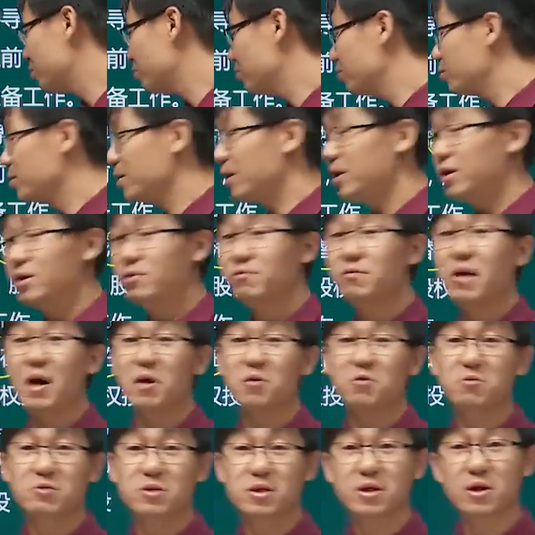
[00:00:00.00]
出那些法
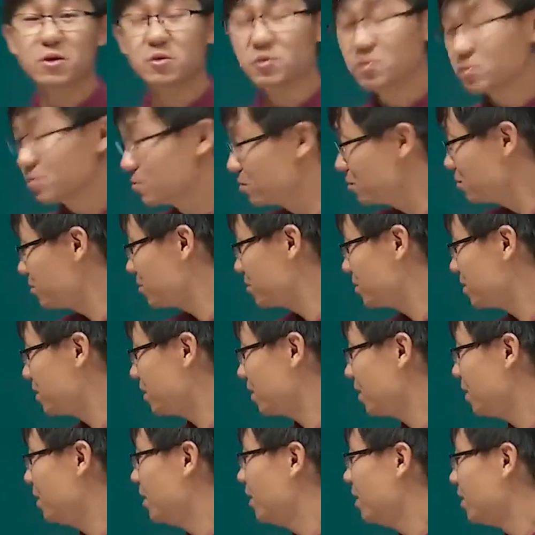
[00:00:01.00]
律意见书
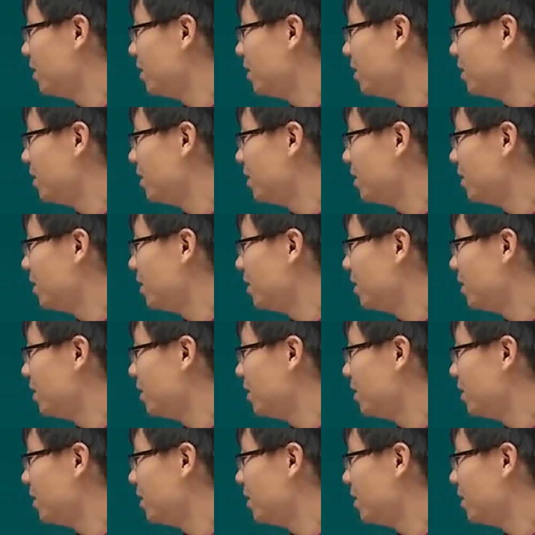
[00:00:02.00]
啊，